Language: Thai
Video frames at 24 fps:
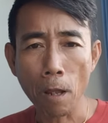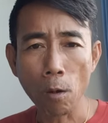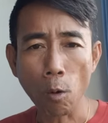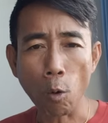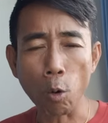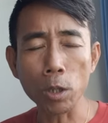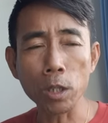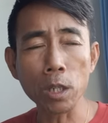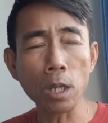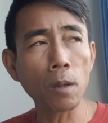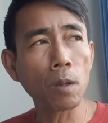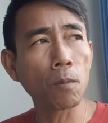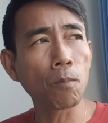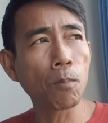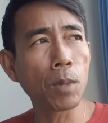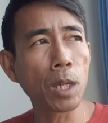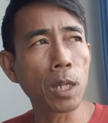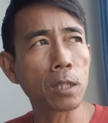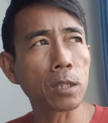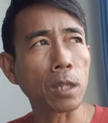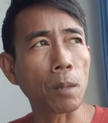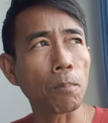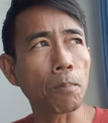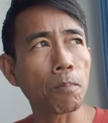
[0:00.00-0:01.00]
คนที่มี
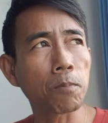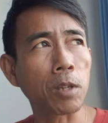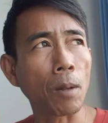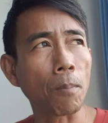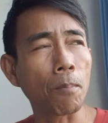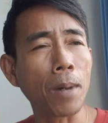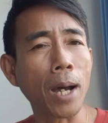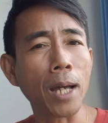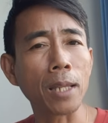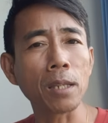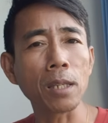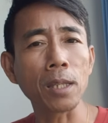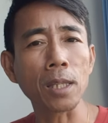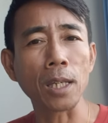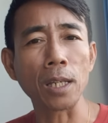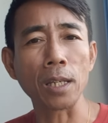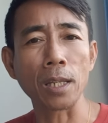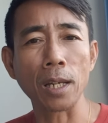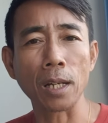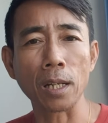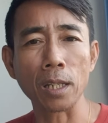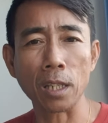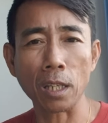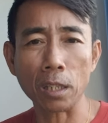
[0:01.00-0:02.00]
สมัมมาทิฏฐิ
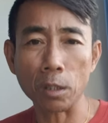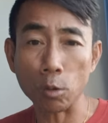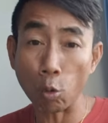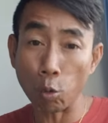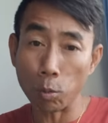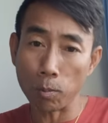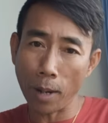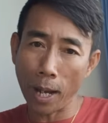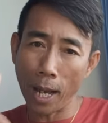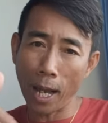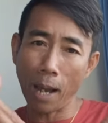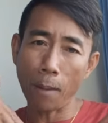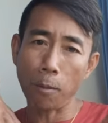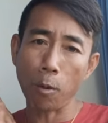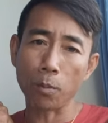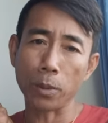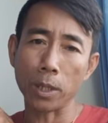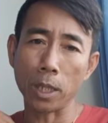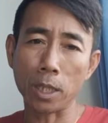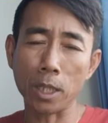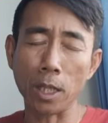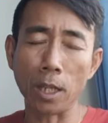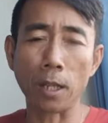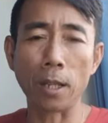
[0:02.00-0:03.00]
เนี่ยก็จะจูนมาหาผม
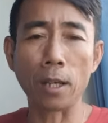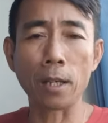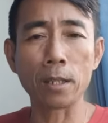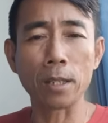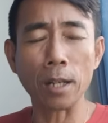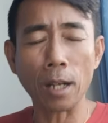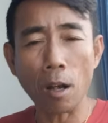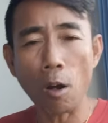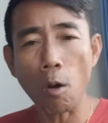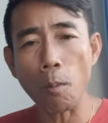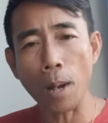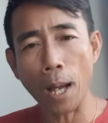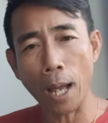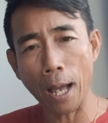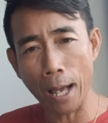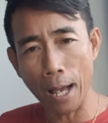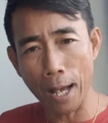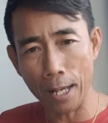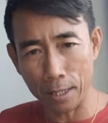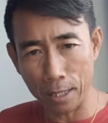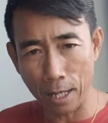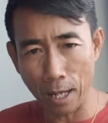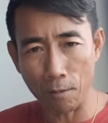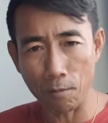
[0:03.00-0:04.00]
ทันทีเลย จะเข้ามาหา
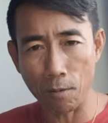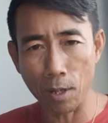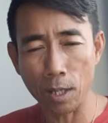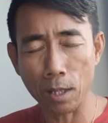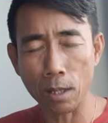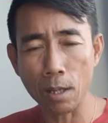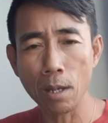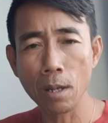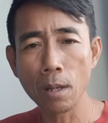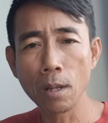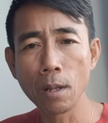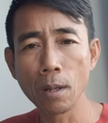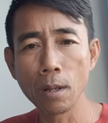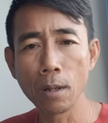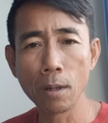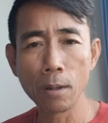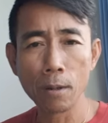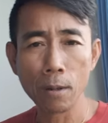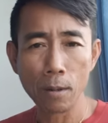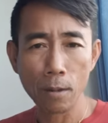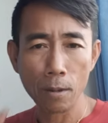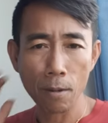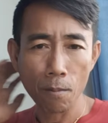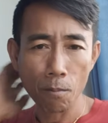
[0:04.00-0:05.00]
อาจารย์วิทย์
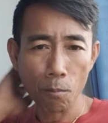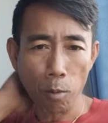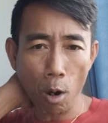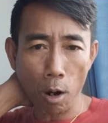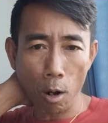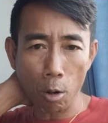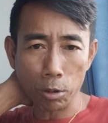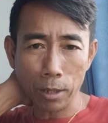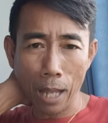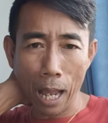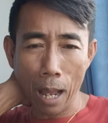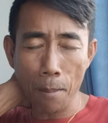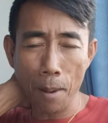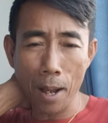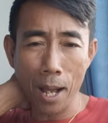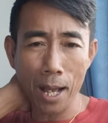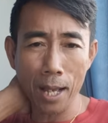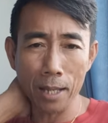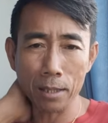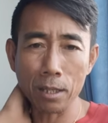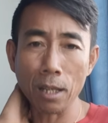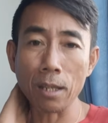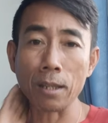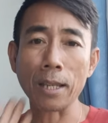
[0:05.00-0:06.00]
เพราะเขาตามหา
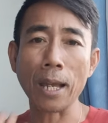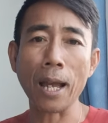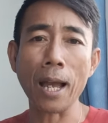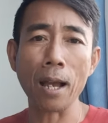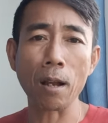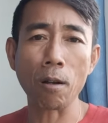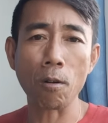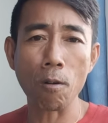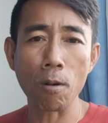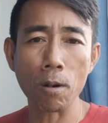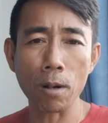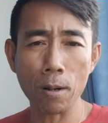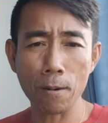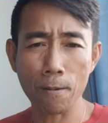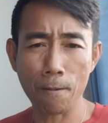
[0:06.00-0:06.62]
เส้นทางของ